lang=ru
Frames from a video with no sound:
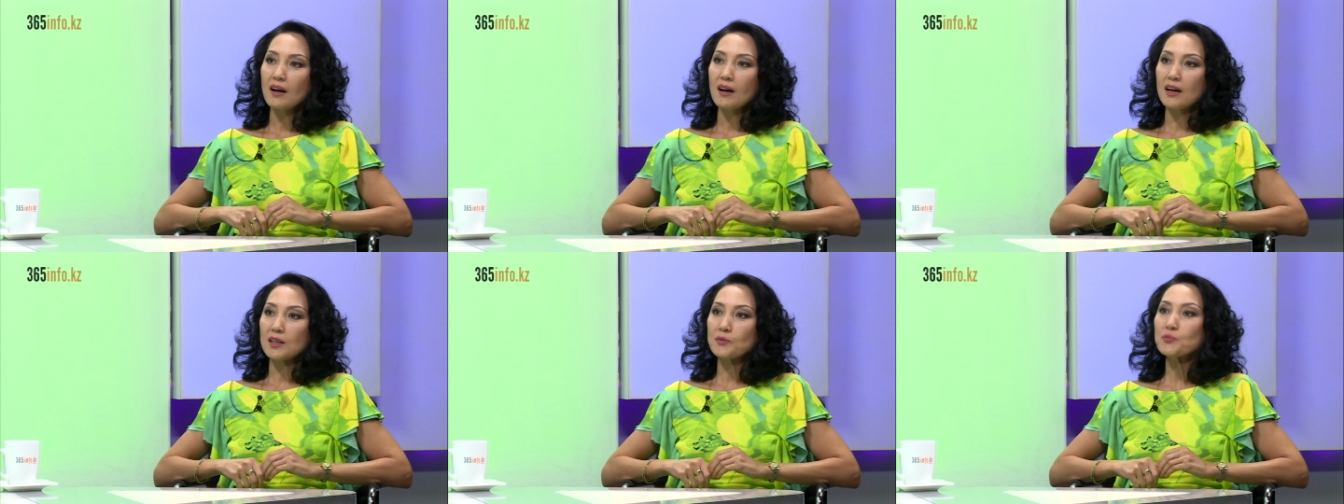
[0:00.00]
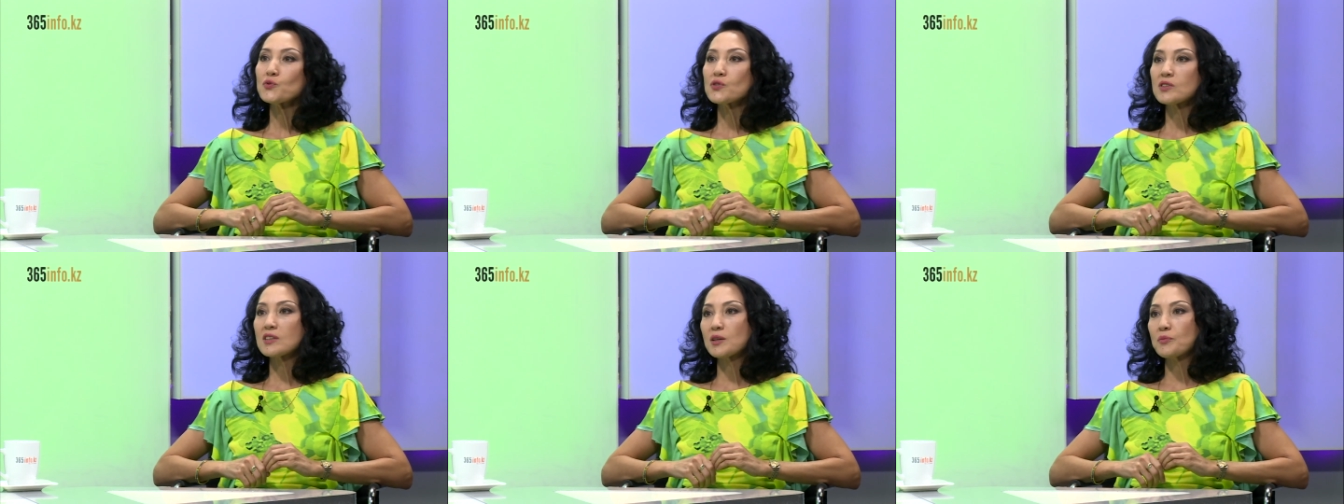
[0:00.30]
от
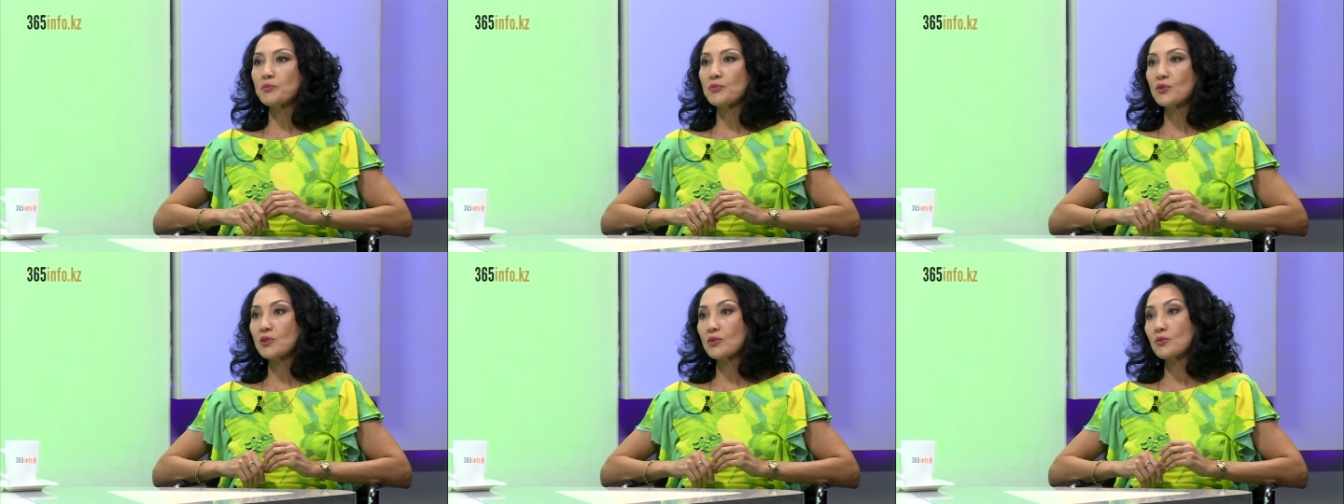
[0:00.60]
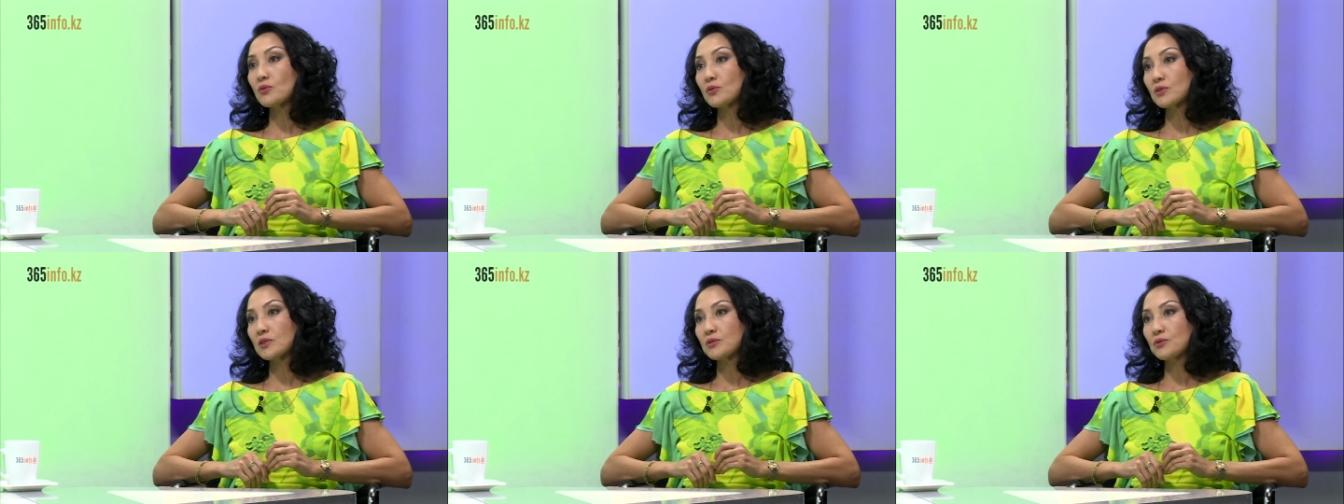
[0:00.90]
музыки
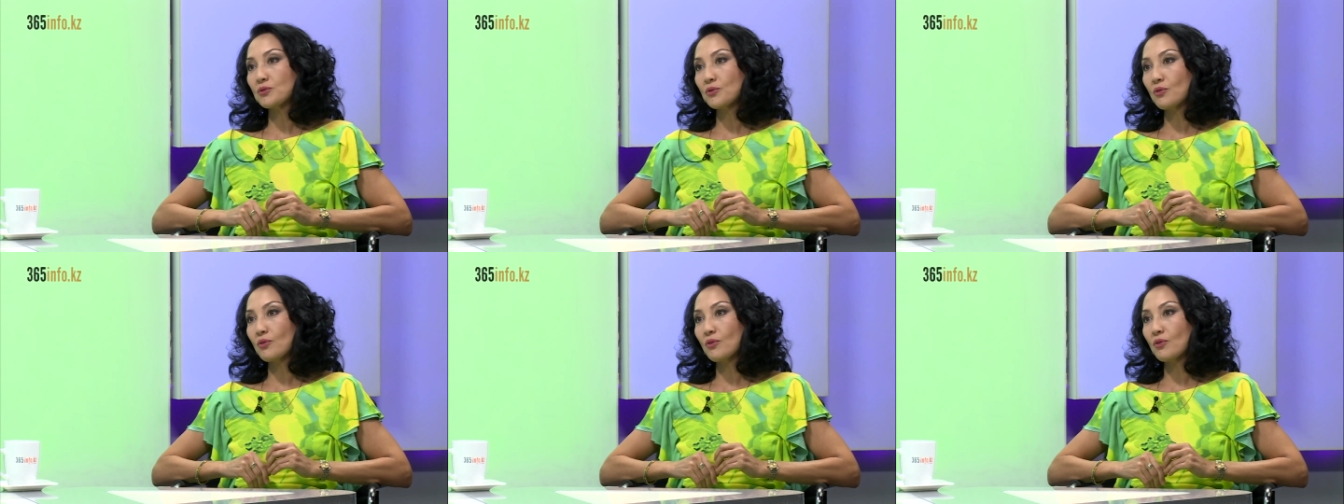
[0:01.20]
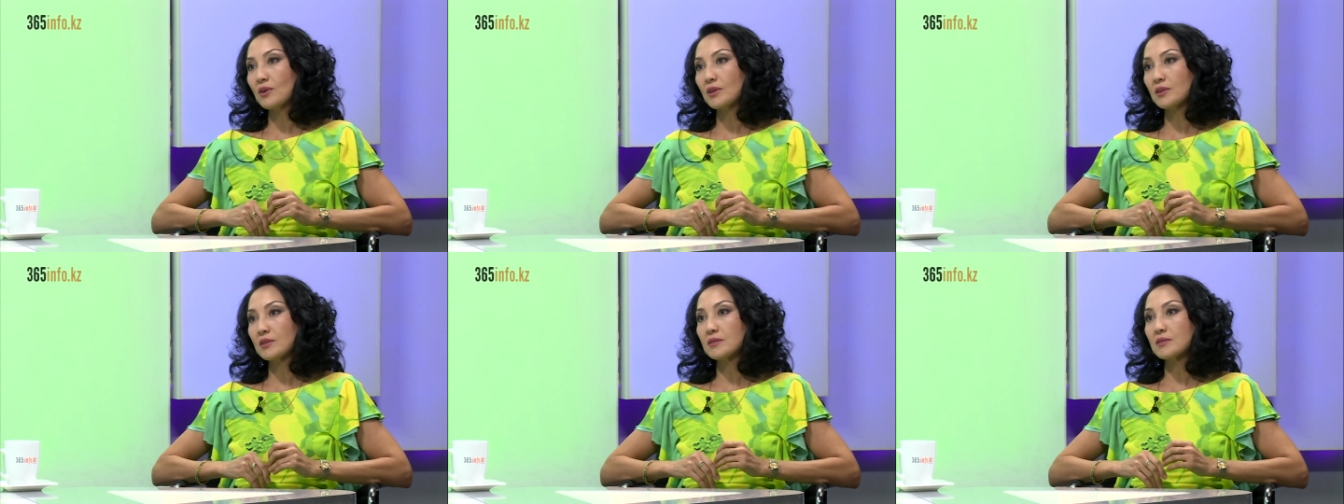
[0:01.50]
барокко
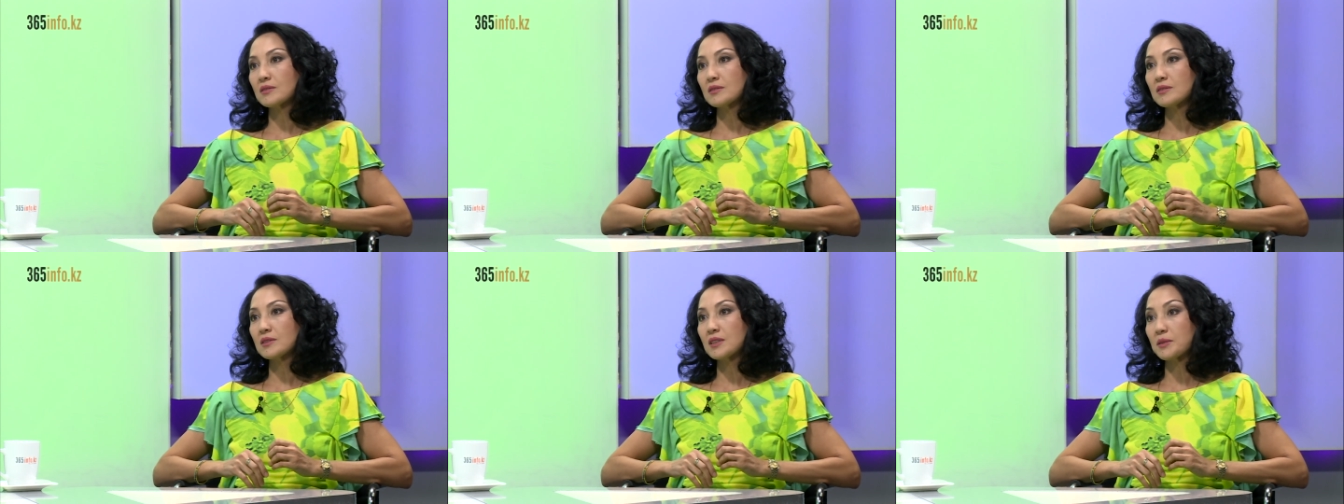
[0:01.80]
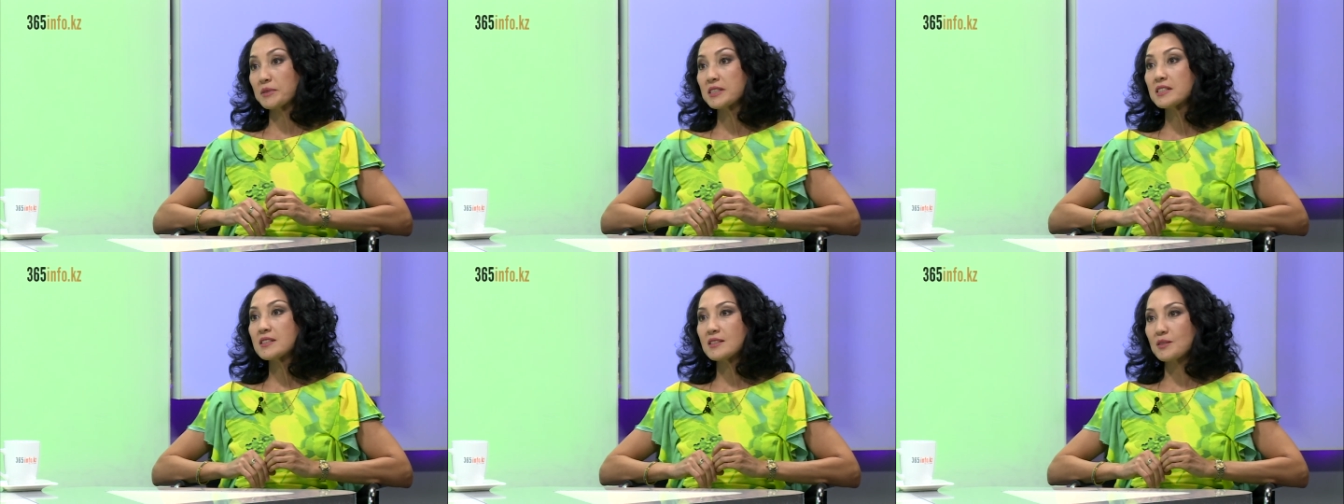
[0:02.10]
до
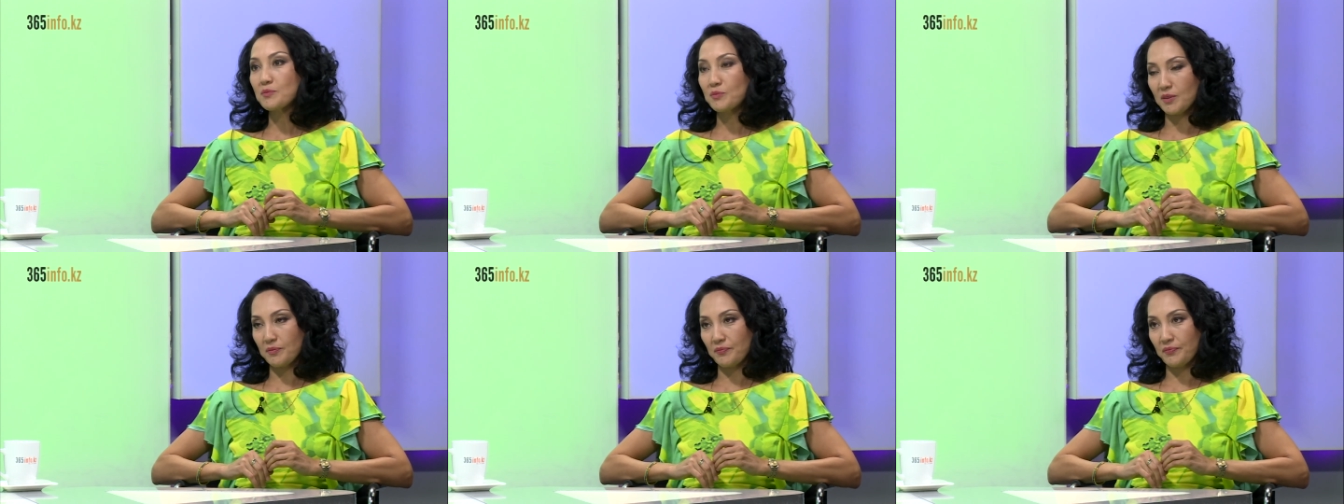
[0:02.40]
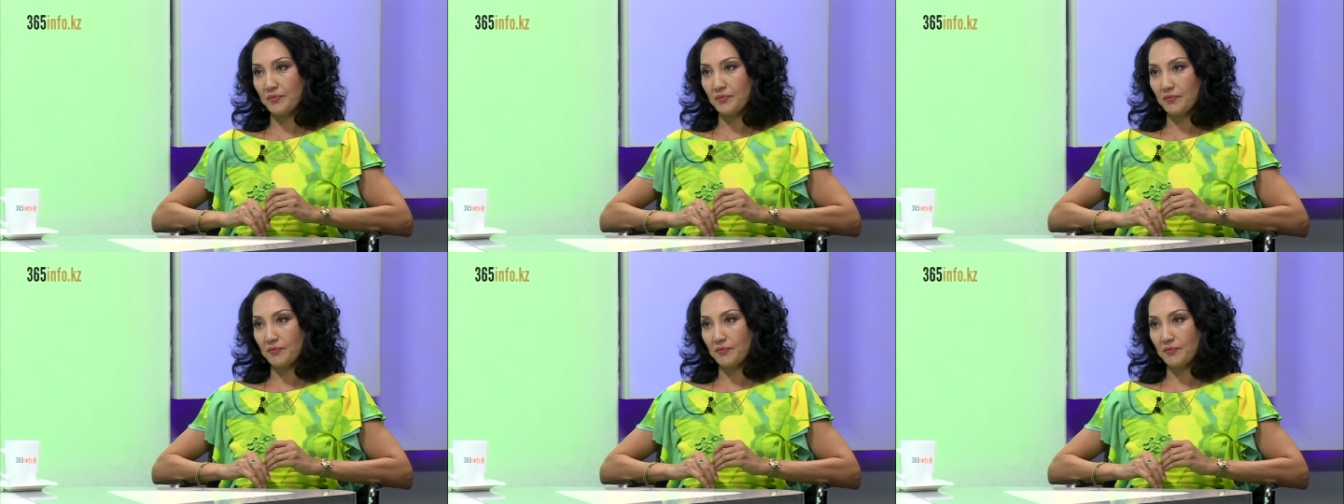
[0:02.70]
романтизма.